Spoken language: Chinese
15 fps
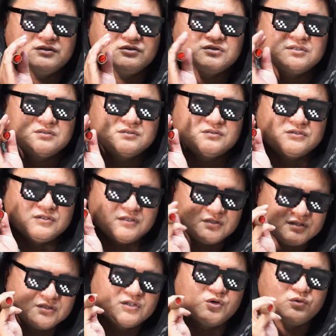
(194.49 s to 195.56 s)
就是真的
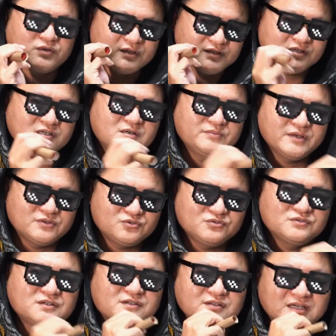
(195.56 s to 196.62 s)
是有人特别
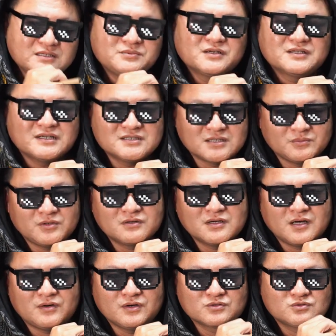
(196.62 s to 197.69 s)
去跟海之宝打小报
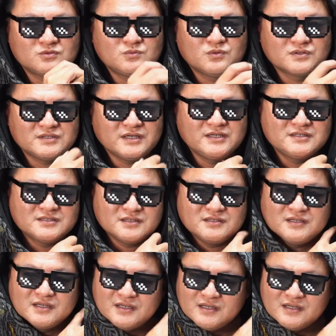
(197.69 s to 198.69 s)
告啊，说我在一些